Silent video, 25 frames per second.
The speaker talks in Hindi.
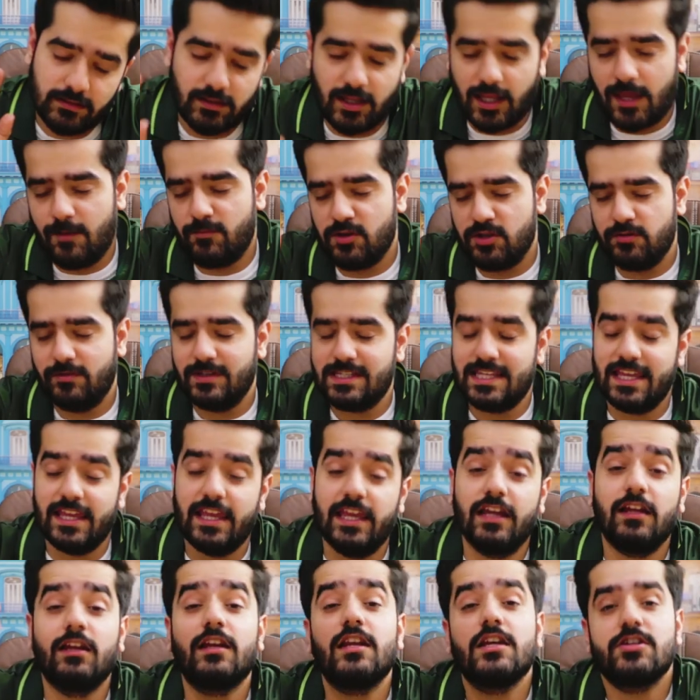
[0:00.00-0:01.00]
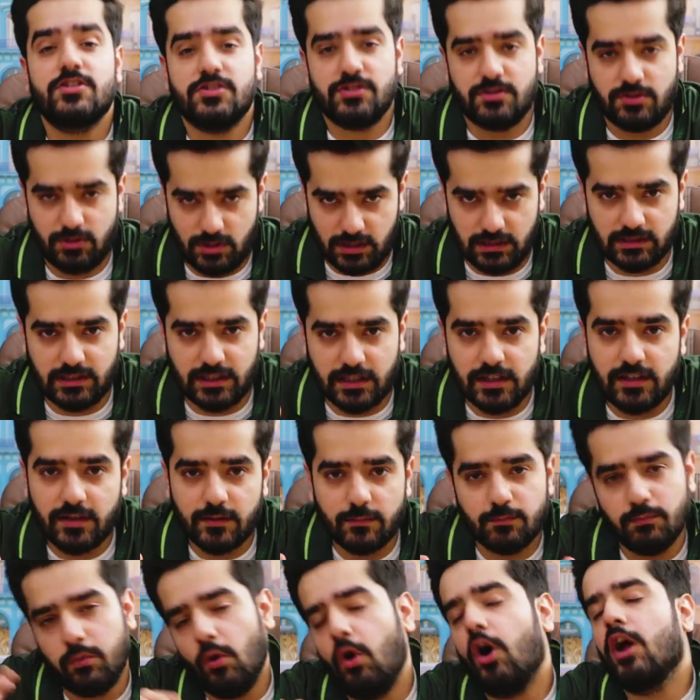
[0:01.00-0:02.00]
देखिए मुझे वैसे इंग्लिश
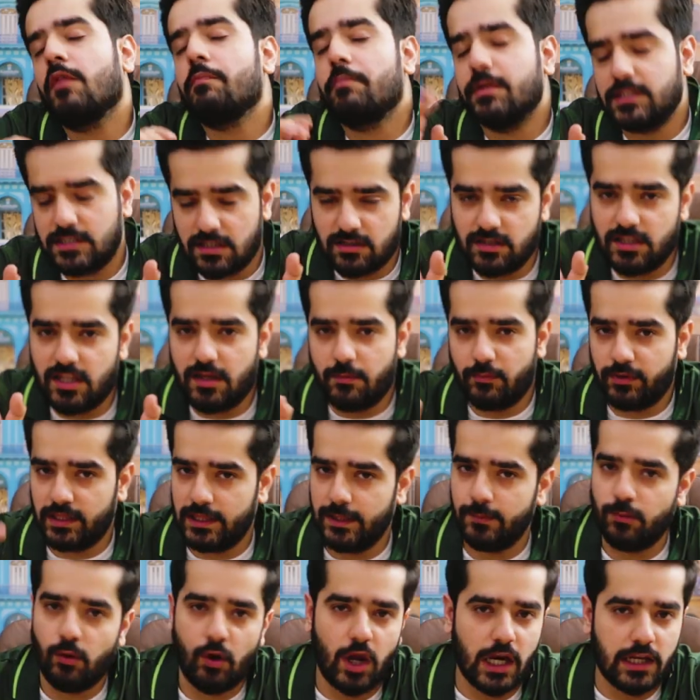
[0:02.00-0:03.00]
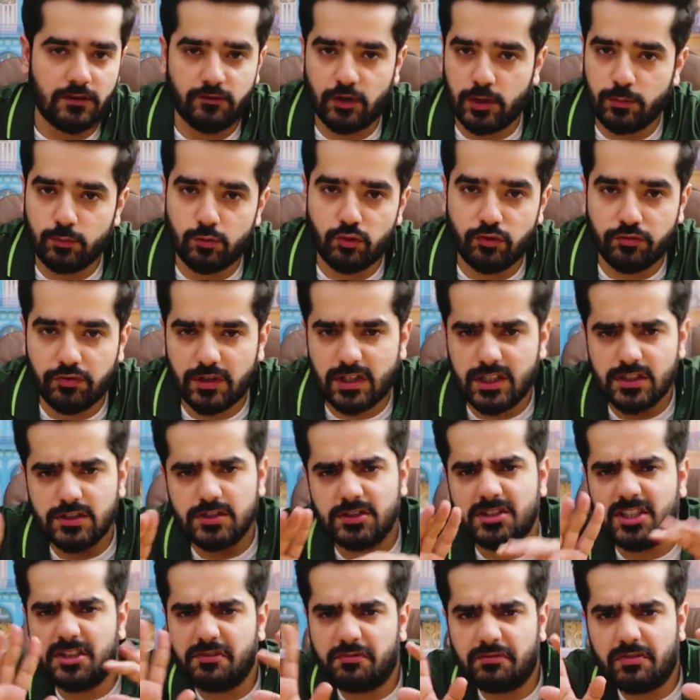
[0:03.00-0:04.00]
चीज़ें बहुत पसंद हैं मतलब हॉलीवुड
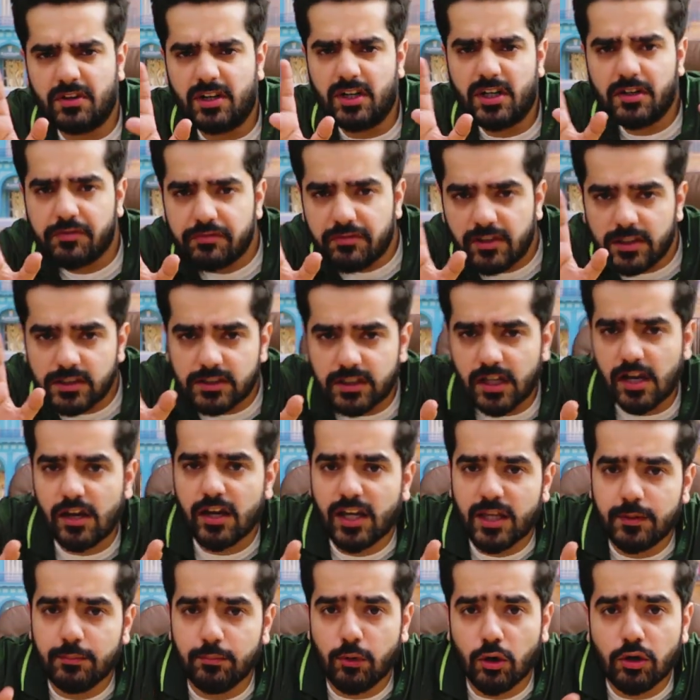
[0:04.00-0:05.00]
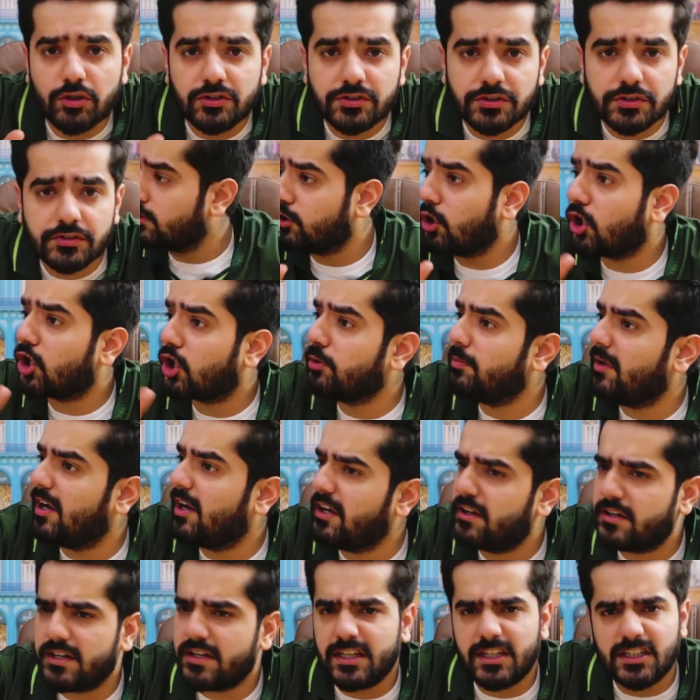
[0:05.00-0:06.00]
मूवीज़ डिफरेंट डिफरेंट तरह की बुक्स
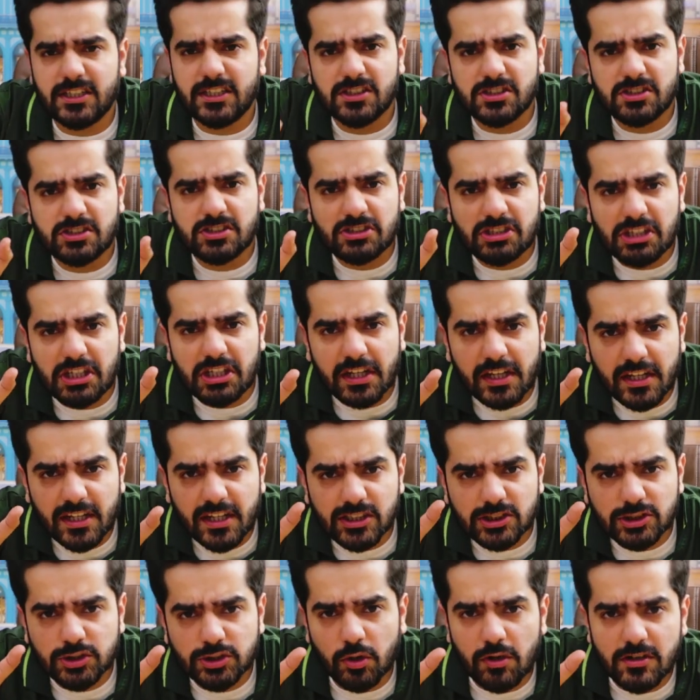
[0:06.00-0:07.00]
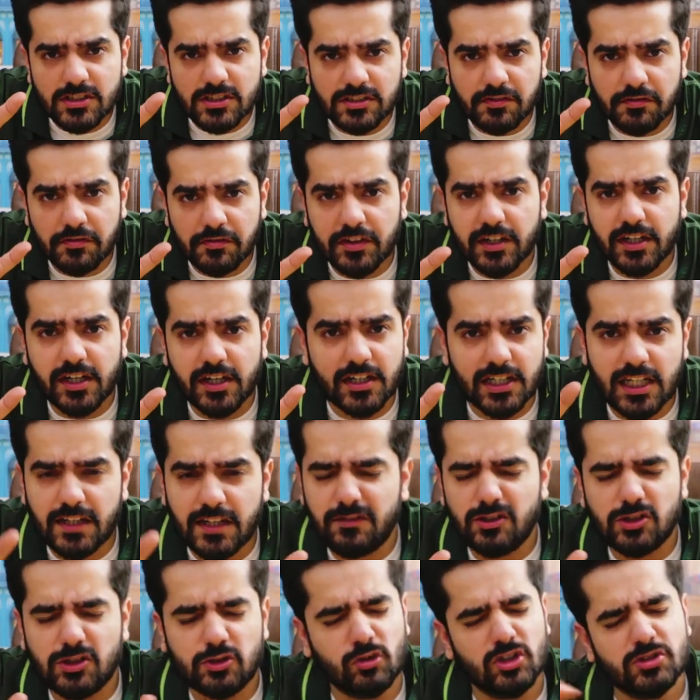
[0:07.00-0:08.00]
डॉक्यूमेंट्रीज सीरियस थोड़े से वियर
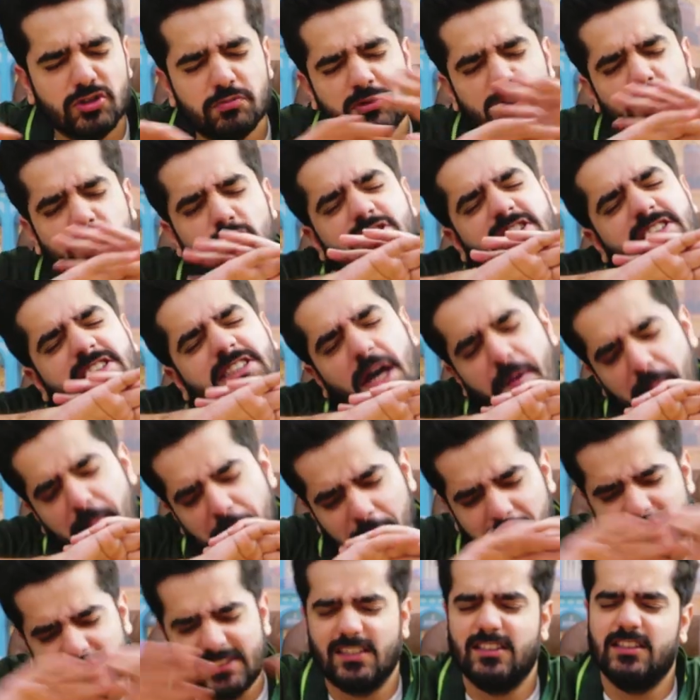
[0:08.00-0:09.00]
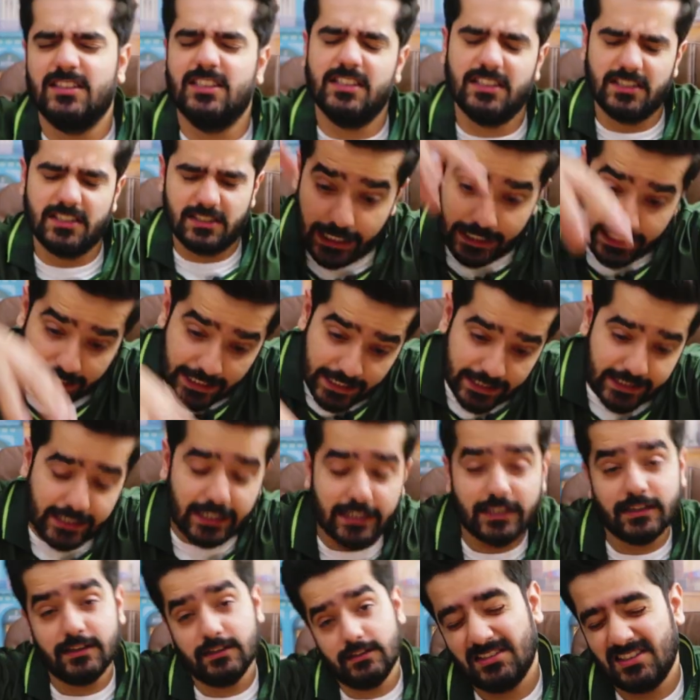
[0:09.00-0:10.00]
टीवी शोज मुझे वो सब पसंद है
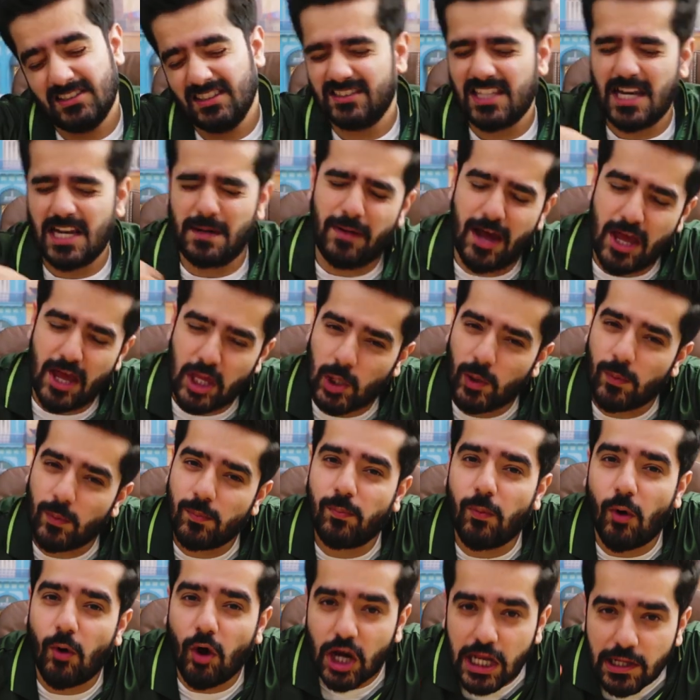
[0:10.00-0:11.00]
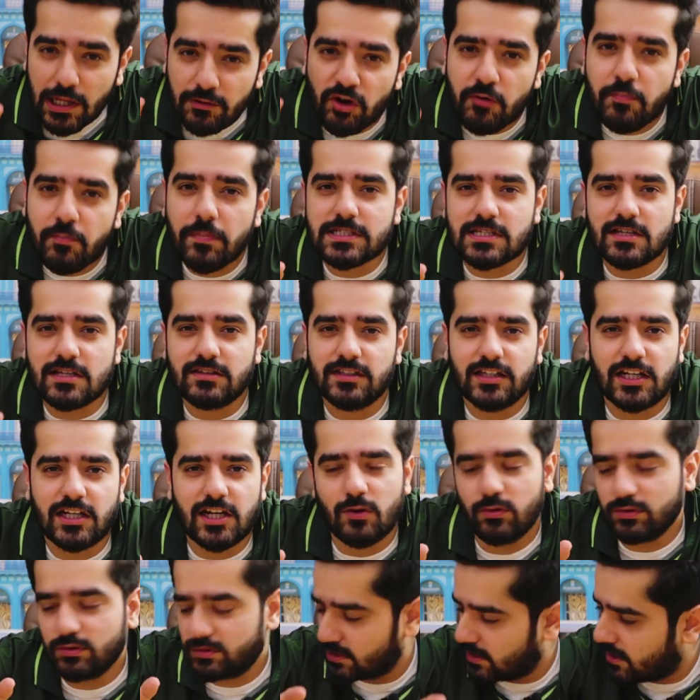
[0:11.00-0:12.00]
लेकिन जितना भाई को बॉलीवुड पसंद है
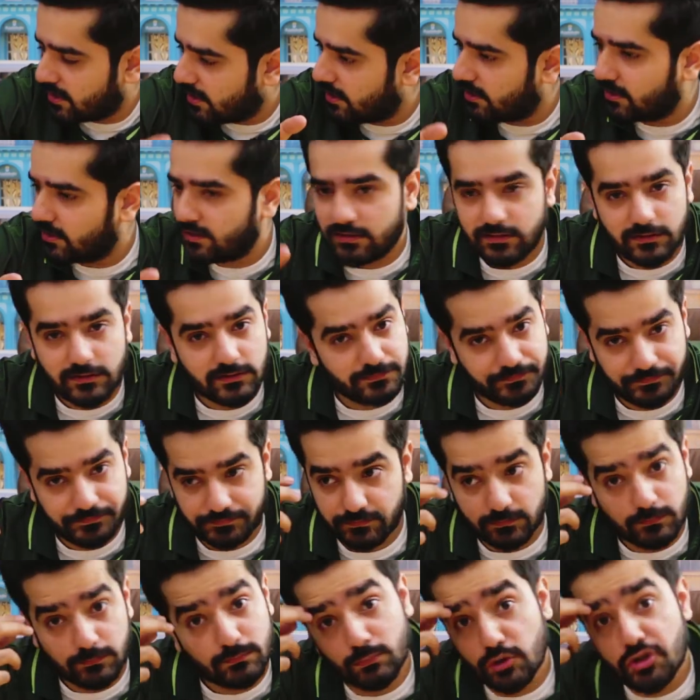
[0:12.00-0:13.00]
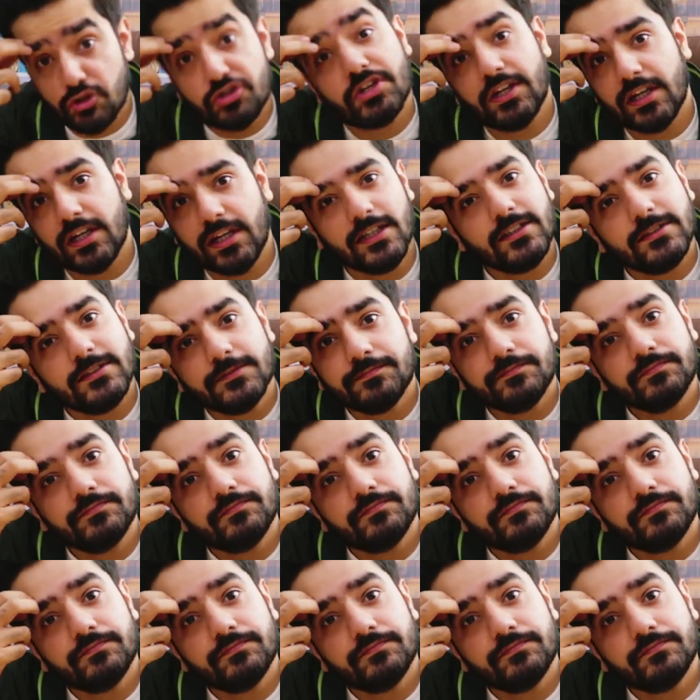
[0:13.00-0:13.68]
ना उतना मुश्किल है